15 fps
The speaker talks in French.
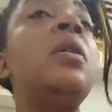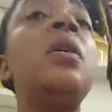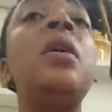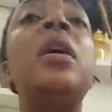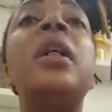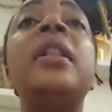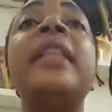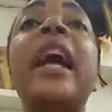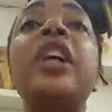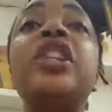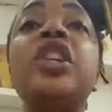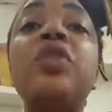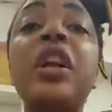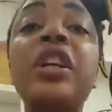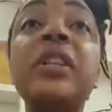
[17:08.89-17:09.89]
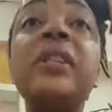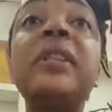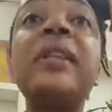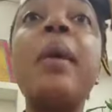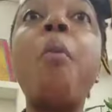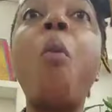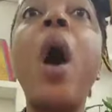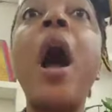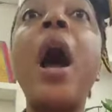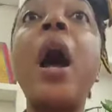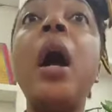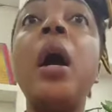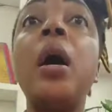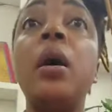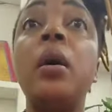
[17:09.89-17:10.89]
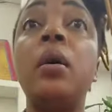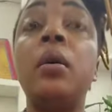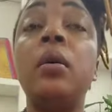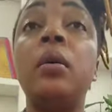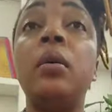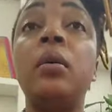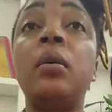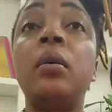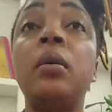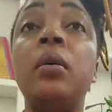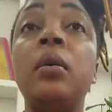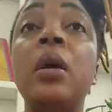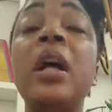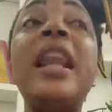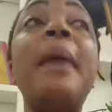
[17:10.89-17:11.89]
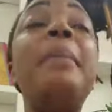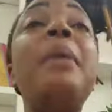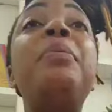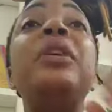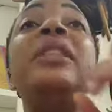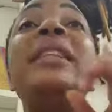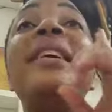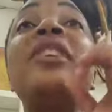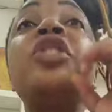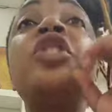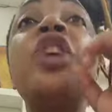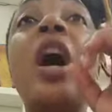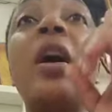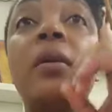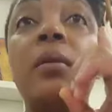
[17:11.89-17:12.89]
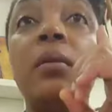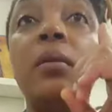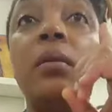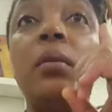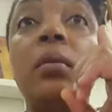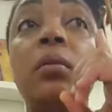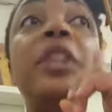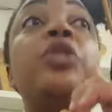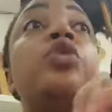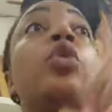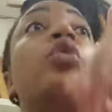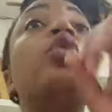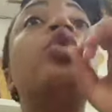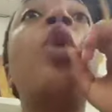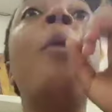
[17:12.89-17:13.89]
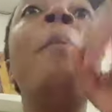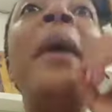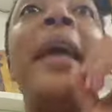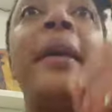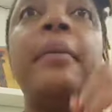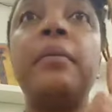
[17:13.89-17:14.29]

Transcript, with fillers: Dès que Jésus a dit que c'est moi, la Bible dit dans Jean, ils sont tombés.